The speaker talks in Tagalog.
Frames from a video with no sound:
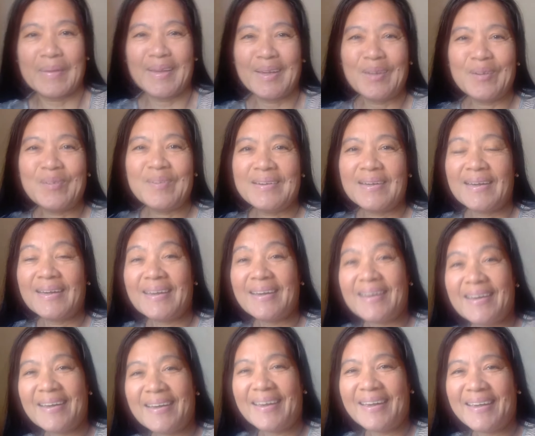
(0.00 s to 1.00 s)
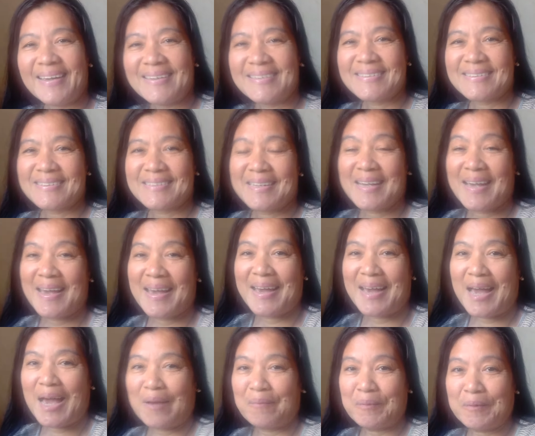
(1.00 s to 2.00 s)
Hello guys!
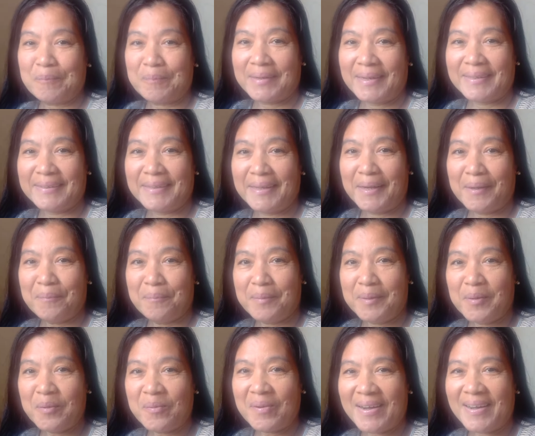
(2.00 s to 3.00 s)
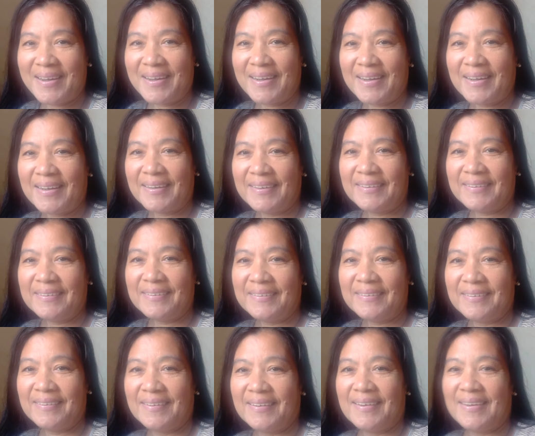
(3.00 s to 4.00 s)
Happy Friday everyone!
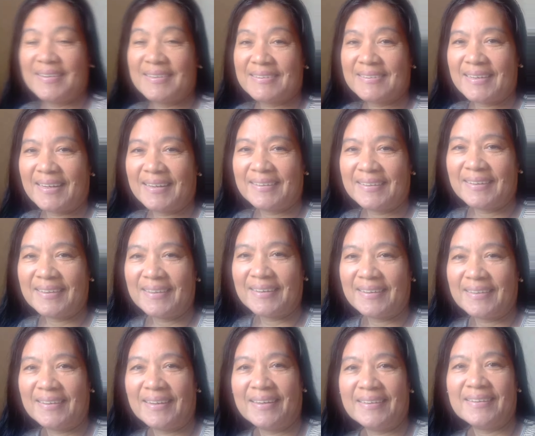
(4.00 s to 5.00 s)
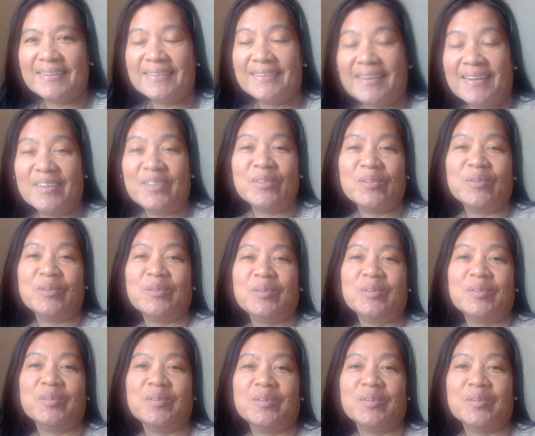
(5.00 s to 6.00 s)
Sana lagi
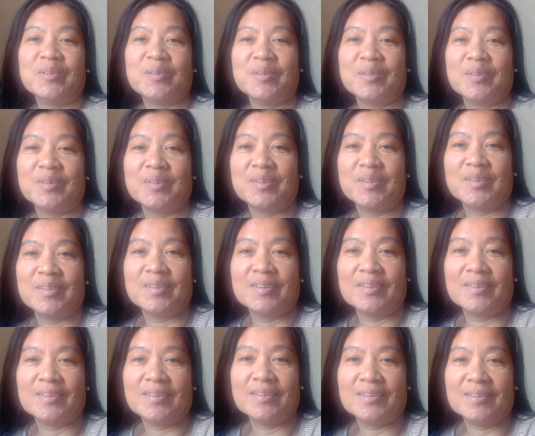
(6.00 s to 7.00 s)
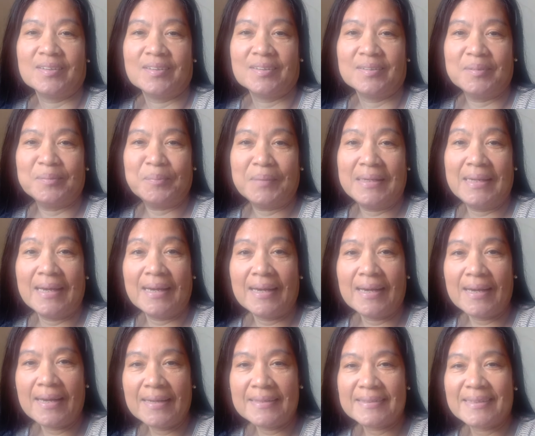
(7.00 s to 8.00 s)
tayong uh,
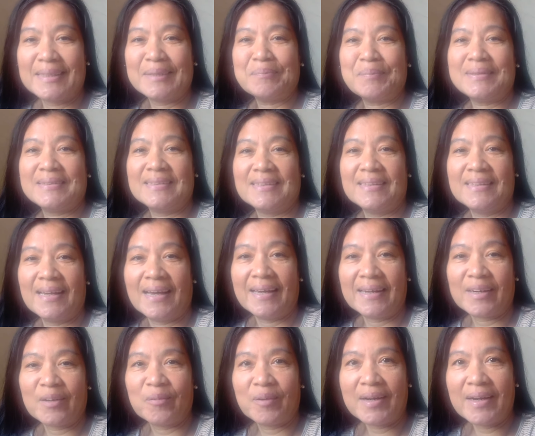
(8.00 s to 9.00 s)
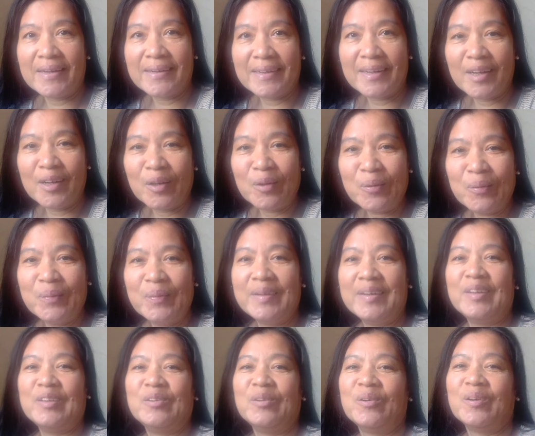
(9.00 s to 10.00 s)
malakas at masigla araw-araw.
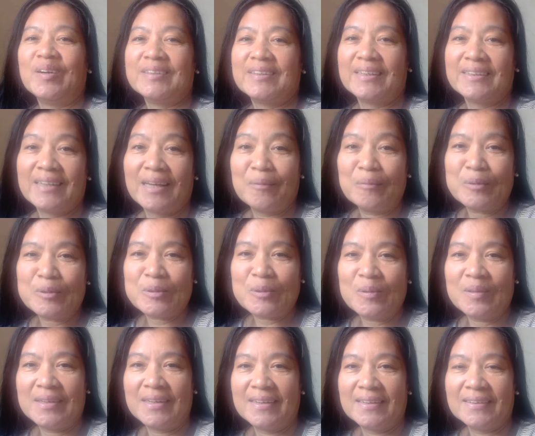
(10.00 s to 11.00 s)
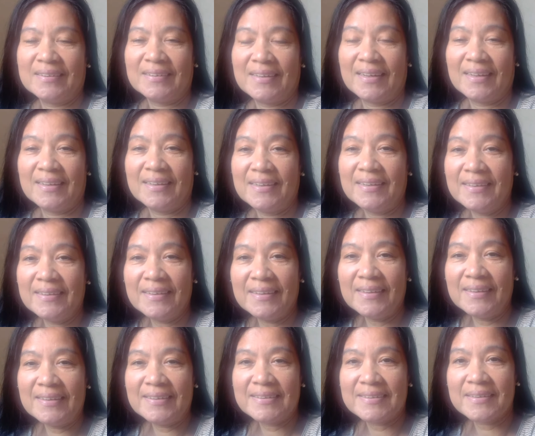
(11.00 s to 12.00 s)
Ito katatapos ko lang
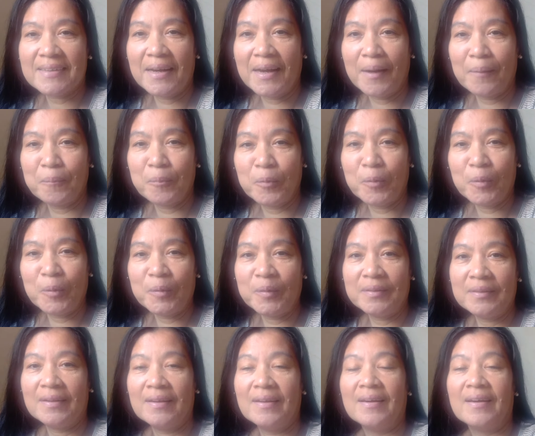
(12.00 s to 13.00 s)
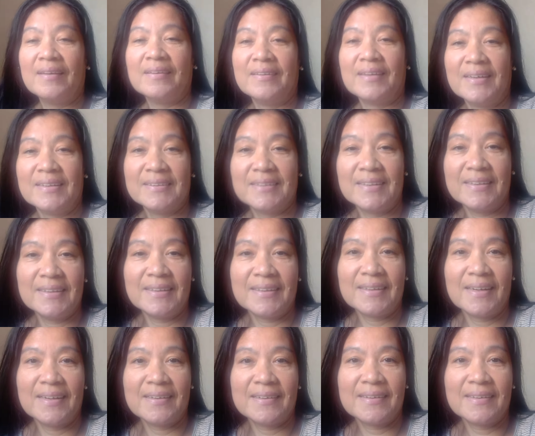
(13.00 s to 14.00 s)
naglinis. Kapon,
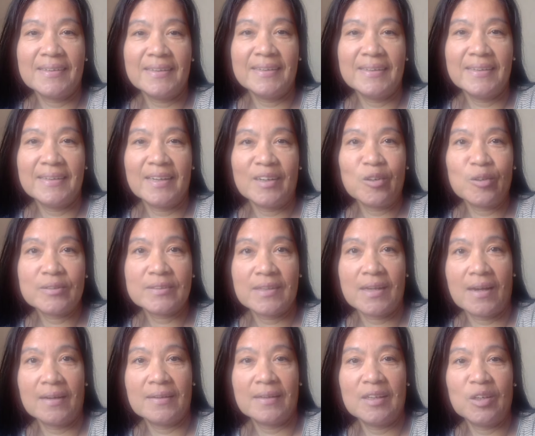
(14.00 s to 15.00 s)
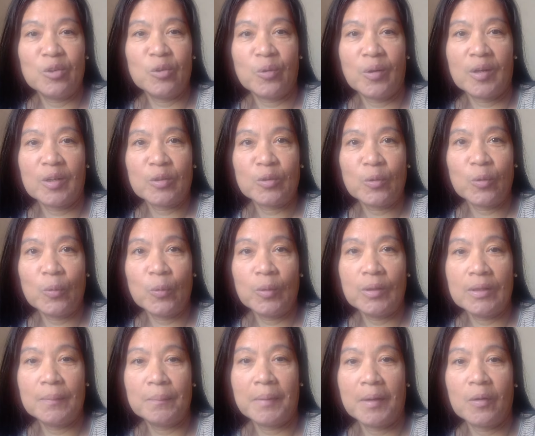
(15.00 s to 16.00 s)
nag-general cleaning ako sa aking kwarto.
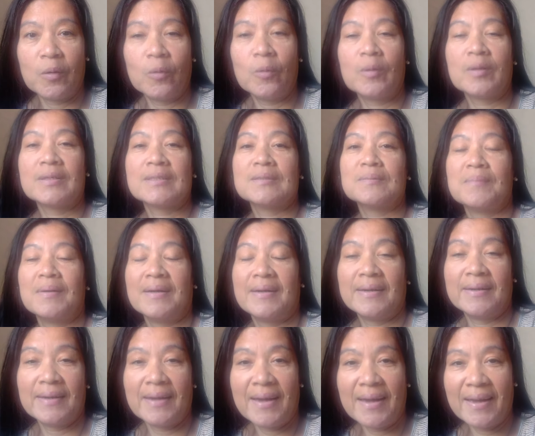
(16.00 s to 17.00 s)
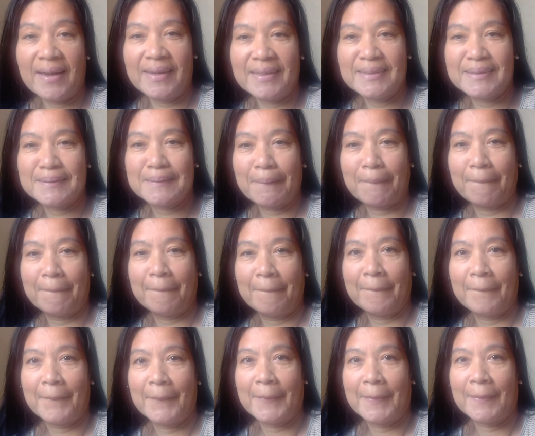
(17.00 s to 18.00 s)
Limang oras mga guys.
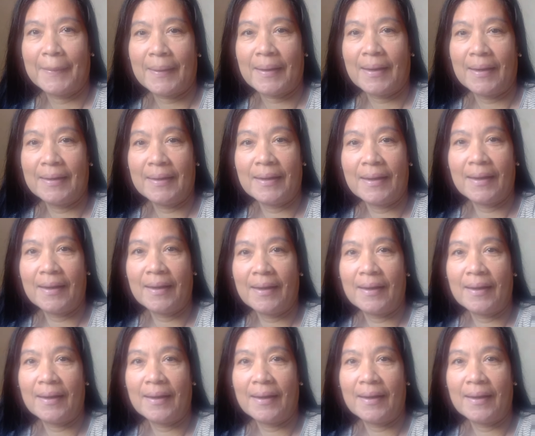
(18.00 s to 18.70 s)
Kaya